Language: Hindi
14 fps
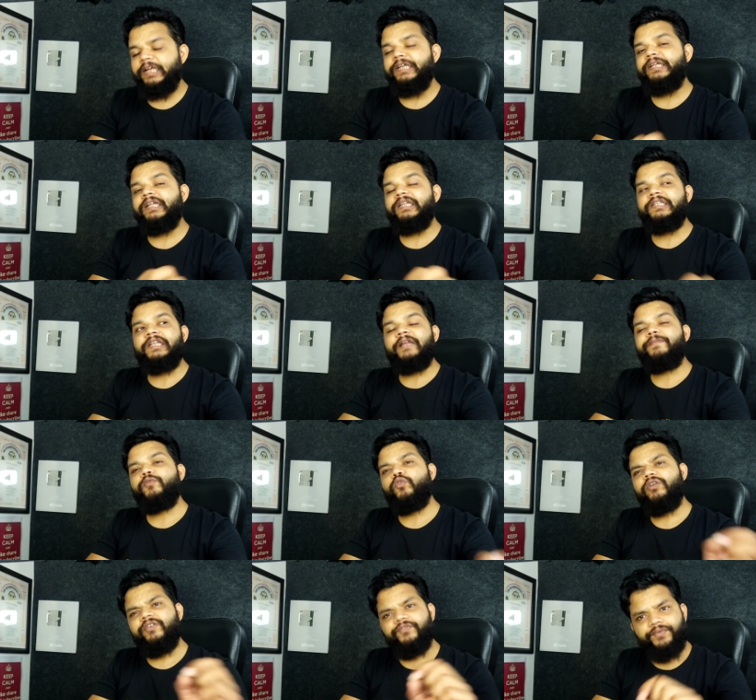इंटेस्टाइन
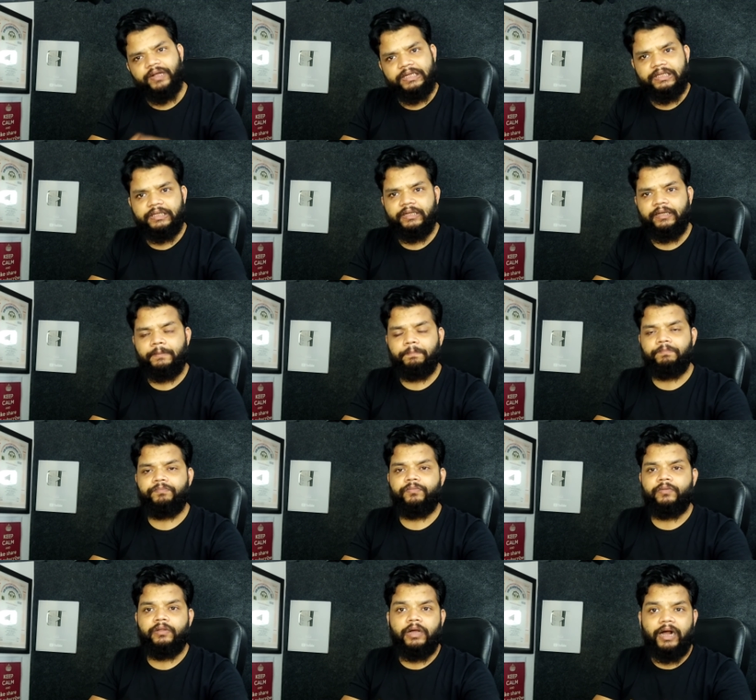में कोई इन्फेक्शन है
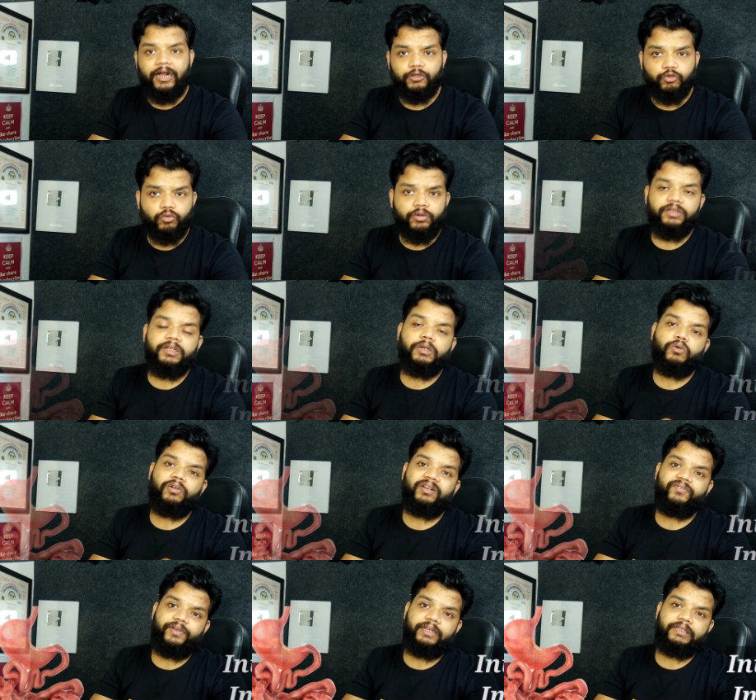आंतों के अंदर
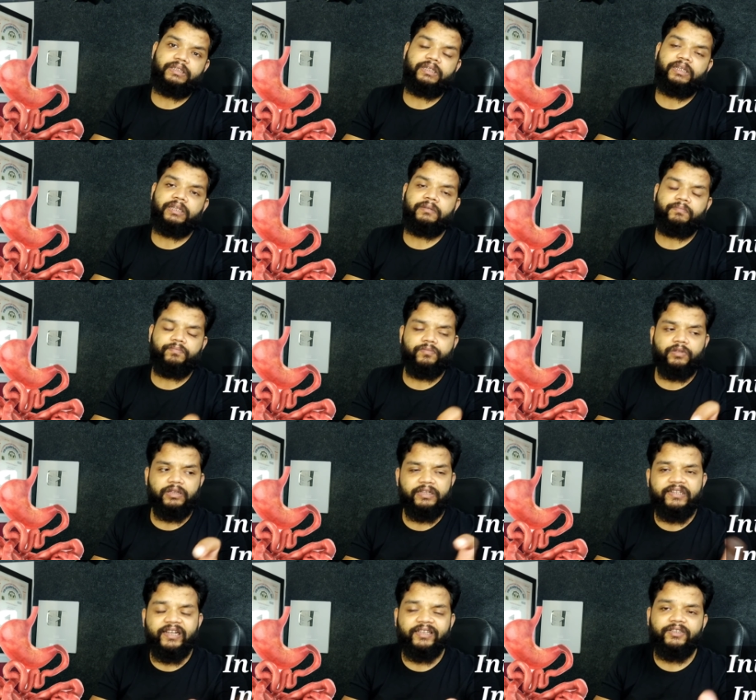कोई इन्फेक्शन है
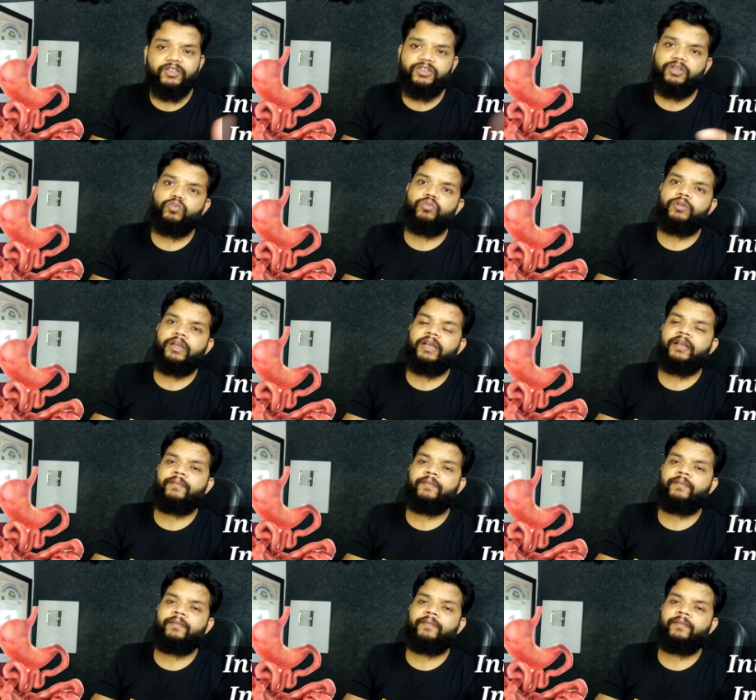इंडाइजेशन हो गया